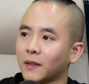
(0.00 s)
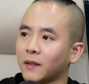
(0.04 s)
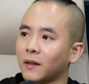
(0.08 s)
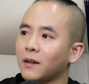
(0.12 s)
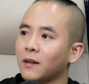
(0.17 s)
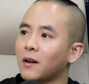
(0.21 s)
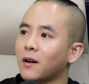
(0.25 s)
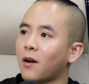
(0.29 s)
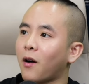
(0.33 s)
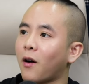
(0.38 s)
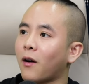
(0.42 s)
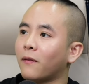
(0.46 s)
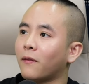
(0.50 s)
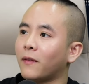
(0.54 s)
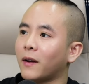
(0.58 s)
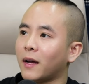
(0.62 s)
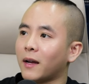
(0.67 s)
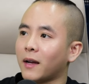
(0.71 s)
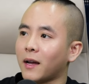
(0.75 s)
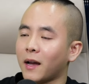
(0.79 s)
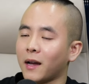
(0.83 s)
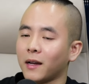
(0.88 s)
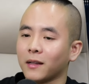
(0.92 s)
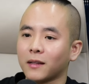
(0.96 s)
để đưa họ
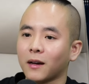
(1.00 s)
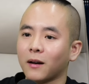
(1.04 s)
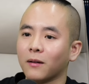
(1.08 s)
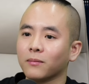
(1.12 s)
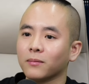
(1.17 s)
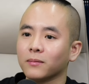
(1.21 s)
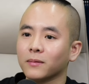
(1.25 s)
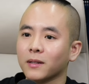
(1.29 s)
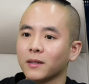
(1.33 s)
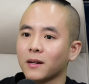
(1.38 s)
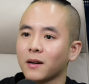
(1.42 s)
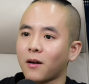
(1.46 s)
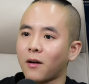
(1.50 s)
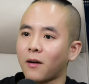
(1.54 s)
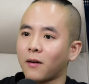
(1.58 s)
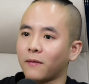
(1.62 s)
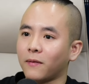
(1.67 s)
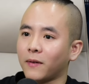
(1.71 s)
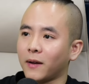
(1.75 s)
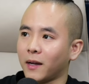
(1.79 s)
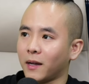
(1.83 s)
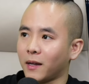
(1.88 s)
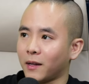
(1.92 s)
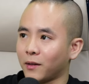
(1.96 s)
về hệ thống đưa
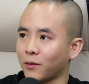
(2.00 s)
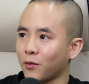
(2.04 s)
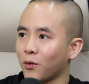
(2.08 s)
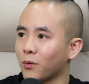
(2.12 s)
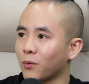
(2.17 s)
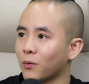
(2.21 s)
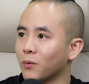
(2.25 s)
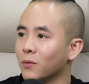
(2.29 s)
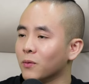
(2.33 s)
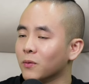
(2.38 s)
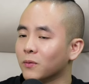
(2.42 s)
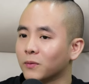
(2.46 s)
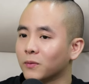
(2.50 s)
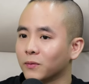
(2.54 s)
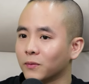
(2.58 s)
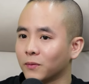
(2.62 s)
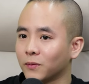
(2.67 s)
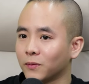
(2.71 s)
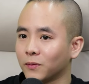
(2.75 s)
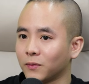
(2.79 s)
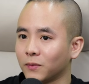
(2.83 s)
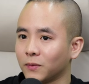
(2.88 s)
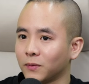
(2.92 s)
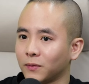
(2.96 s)
họ về đội ngũ
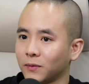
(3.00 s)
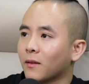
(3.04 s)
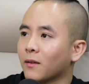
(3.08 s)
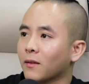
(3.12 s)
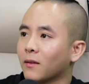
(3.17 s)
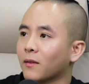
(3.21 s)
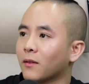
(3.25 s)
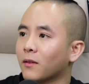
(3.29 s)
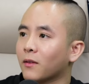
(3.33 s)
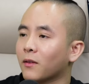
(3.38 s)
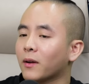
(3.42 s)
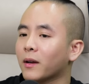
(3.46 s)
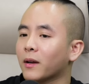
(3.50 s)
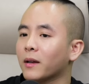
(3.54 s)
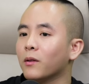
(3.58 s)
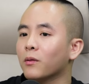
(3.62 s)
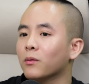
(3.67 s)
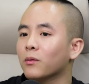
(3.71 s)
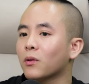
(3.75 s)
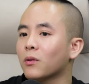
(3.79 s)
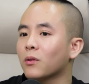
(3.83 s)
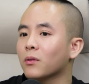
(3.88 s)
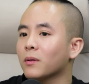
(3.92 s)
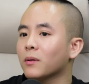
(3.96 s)
rồi cái
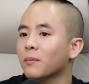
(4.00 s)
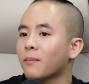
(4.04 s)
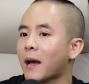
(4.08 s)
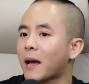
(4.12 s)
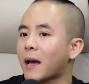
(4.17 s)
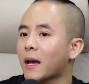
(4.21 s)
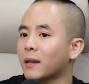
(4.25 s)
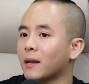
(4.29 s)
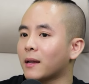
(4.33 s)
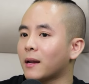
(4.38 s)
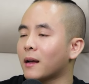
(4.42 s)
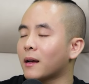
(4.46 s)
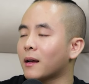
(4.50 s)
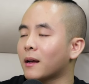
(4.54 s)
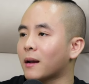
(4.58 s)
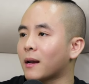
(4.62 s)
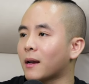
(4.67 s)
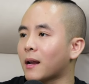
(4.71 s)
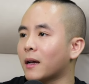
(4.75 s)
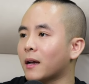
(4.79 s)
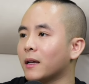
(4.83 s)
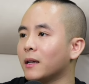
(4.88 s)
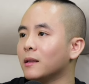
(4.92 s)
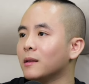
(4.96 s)
yếu tố thứ ba đấy
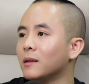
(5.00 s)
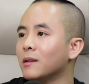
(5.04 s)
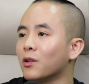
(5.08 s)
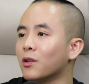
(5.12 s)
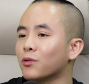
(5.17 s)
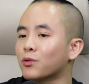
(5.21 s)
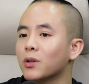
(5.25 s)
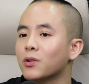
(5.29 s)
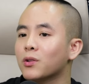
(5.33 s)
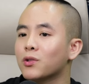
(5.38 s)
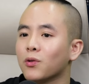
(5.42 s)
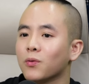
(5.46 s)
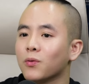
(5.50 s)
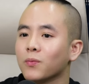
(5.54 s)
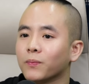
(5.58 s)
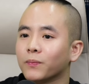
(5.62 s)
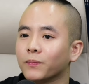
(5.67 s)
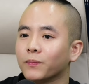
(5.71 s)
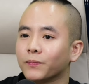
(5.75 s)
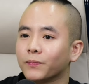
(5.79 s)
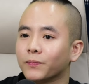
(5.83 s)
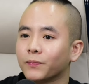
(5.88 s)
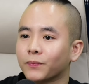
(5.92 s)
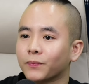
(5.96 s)
là là ý tưởng xuất
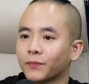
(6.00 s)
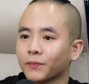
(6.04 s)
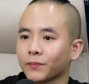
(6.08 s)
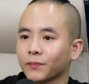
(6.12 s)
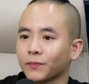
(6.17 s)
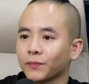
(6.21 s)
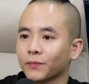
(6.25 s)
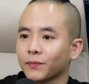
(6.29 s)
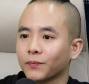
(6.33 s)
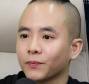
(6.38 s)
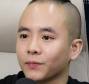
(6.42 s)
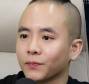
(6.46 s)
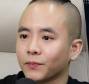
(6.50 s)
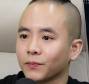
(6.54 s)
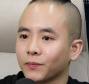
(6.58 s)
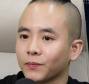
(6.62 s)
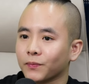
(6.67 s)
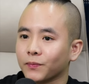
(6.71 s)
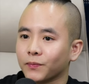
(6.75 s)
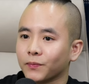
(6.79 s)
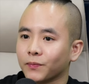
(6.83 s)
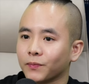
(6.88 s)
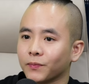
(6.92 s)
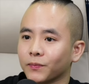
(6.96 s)
chúng
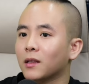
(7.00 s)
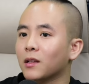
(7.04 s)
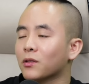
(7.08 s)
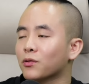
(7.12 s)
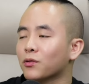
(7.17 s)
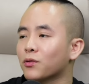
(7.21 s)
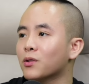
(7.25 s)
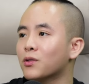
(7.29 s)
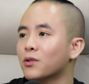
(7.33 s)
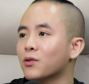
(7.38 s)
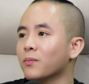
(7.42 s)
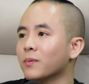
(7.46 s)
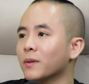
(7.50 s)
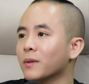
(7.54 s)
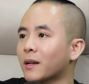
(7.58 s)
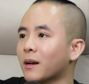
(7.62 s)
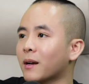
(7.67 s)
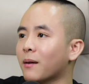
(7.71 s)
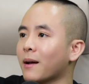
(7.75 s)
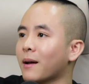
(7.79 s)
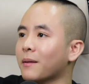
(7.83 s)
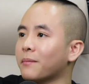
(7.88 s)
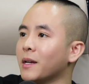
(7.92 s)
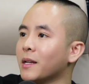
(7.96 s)
ý tưởng xuất chúng
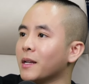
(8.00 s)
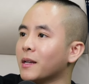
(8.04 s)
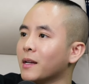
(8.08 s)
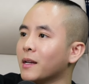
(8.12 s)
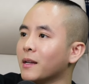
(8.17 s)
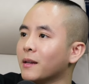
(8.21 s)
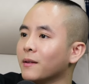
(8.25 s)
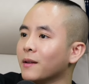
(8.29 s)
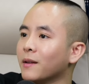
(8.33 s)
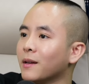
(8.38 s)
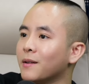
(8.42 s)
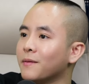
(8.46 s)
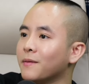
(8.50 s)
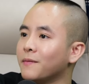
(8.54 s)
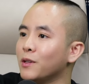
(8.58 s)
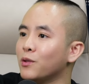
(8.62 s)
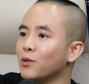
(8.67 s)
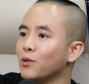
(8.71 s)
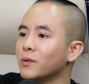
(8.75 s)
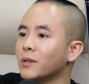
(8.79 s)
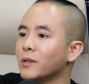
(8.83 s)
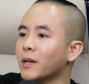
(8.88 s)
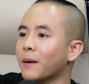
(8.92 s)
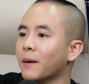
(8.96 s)
thì các bạn biết đến ờ,
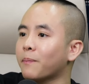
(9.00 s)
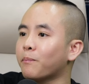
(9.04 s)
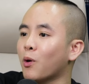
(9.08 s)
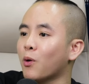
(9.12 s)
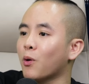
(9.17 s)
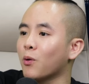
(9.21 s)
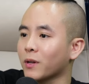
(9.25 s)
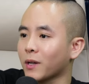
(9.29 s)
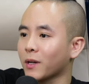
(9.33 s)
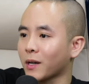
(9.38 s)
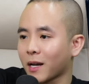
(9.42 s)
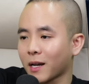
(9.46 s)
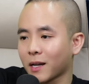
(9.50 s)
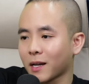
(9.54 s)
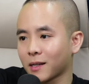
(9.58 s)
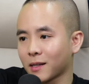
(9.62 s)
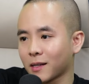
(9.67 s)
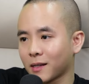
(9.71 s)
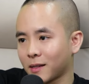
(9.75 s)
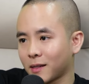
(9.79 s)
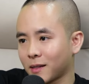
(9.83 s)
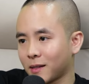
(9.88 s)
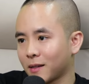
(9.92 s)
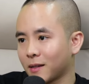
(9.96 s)
ví dụ như apple chẳng hạn
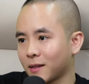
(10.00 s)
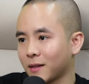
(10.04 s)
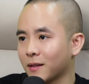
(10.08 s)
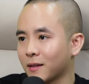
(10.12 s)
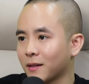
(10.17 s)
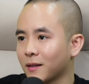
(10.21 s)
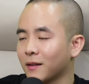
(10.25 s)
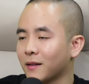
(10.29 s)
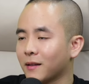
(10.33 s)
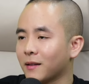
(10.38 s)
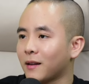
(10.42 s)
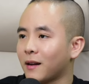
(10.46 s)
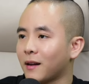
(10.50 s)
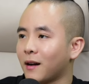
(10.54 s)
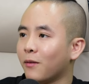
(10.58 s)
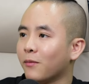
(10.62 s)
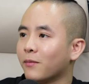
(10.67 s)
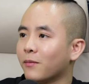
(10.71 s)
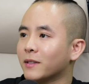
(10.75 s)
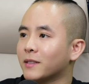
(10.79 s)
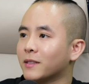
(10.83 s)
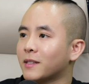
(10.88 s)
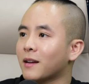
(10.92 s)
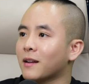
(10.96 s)

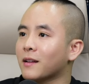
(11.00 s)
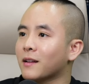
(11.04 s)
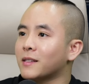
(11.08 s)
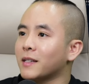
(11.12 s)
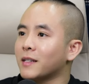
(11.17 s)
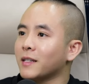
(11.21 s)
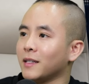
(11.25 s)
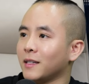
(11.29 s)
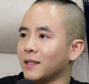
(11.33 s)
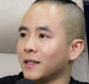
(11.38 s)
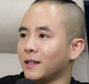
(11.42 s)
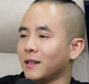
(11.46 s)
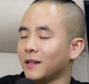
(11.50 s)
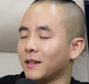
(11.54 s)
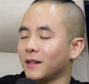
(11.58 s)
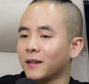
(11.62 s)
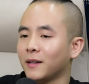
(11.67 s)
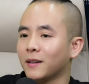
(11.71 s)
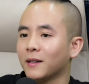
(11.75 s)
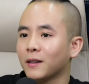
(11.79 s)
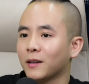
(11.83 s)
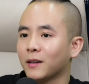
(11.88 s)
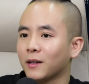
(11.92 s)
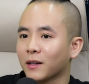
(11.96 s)
ông ấy rất là dị
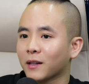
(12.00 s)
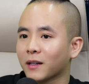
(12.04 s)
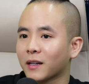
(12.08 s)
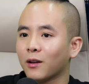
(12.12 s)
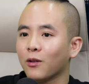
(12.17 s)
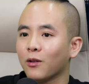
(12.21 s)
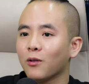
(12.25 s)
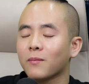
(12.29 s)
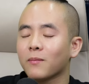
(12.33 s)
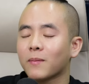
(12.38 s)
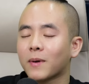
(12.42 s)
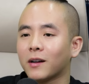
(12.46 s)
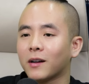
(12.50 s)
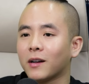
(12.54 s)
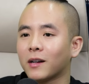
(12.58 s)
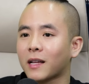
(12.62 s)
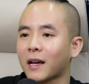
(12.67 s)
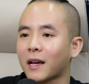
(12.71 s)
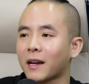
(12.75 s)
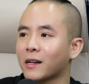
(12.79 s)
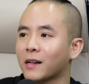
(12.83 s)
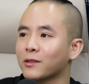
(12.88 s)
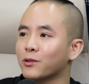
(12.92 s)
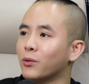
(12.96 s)
cái lúc mà
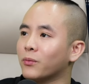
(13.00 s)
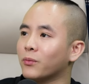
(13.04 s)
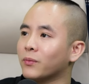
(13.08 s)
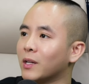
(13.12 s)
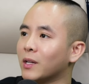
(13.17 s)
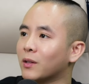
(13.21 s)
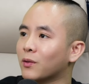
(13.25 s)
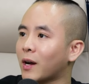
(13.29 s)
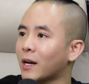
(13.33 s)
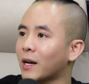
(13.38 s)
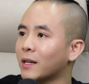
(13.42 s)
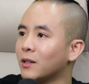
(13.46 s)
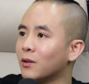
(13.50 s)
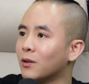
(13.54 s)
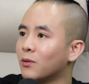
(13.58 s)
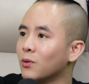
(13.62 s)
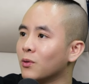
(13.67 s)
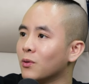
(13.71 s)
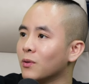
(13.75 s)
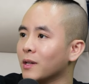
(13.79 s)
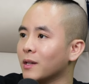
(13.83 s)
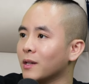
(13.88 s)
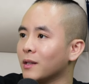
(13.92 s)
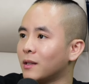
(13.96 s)
người ta đang dùng điện thoại
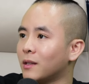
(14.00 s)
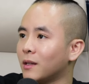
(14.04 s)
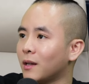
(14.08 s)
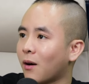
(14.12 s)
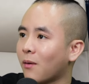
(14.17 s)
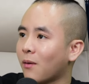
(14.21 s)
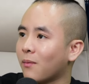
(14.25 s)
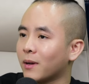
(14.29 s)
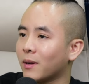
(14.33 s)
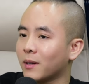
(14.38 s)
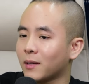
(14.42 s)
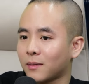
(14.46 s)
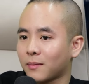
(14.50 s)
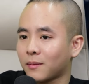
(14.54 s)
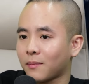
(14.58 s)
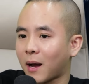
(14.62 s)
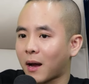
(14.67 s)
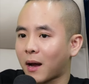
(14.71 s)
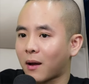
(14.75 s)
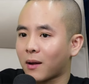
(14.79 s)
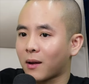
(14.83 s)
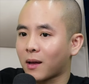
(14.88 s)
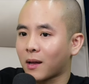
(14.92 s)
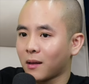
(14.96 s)
nhiều nút ấy, thì ông ấy sẽ
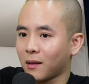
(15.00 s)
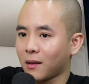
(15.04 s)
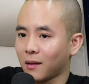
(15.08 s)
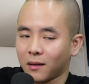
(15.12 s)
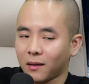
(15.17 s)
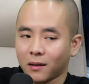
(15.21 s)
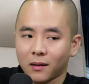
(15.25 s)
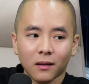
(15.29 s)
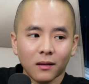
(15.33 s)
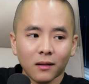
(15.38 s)
bảo là